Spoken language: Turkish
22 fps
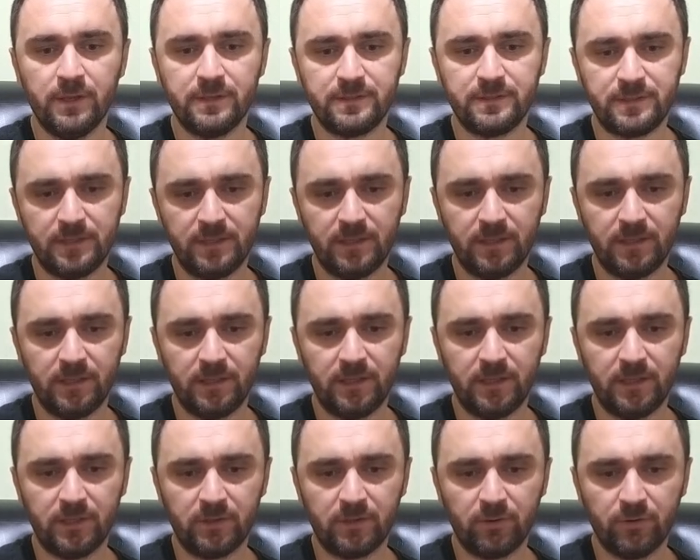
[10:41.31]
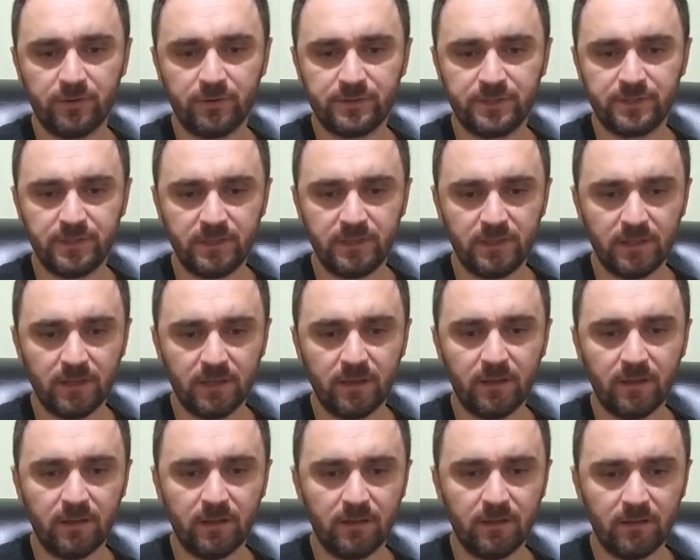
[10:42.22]
si, do, si,
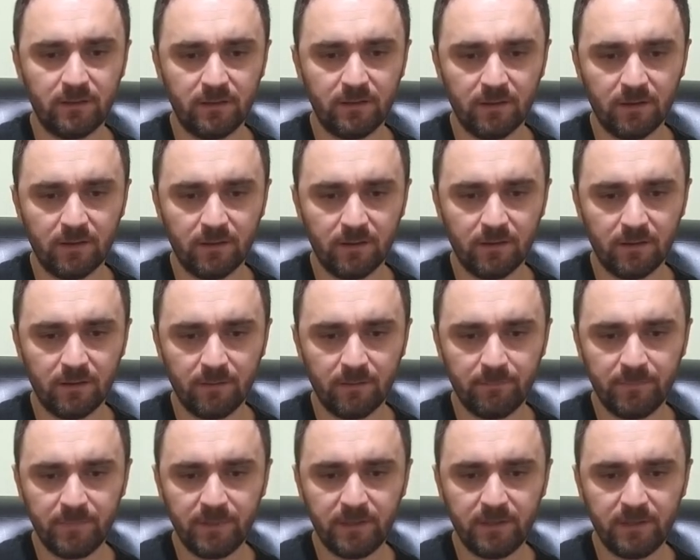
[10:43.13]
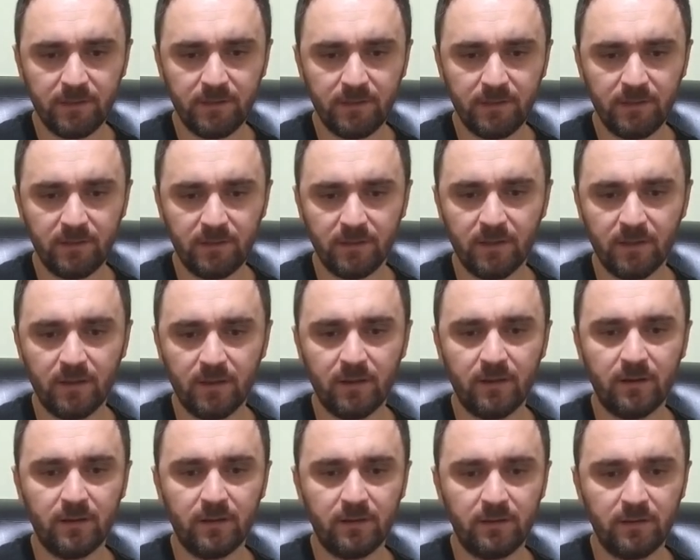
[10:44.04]
la, la, mi,
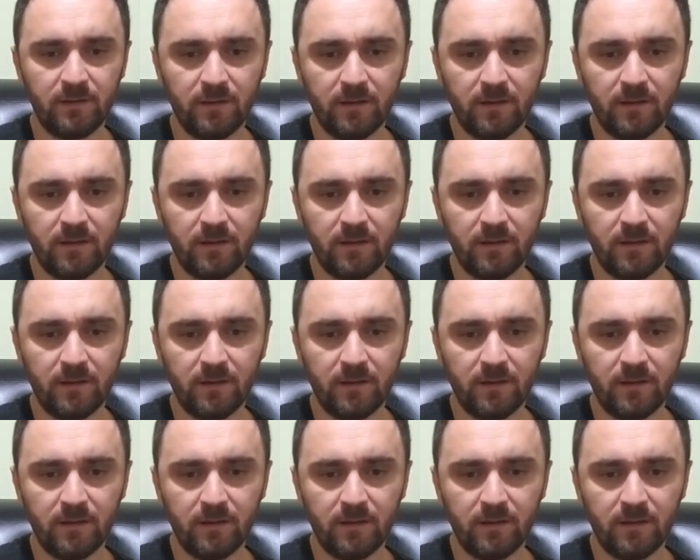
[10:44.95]
la,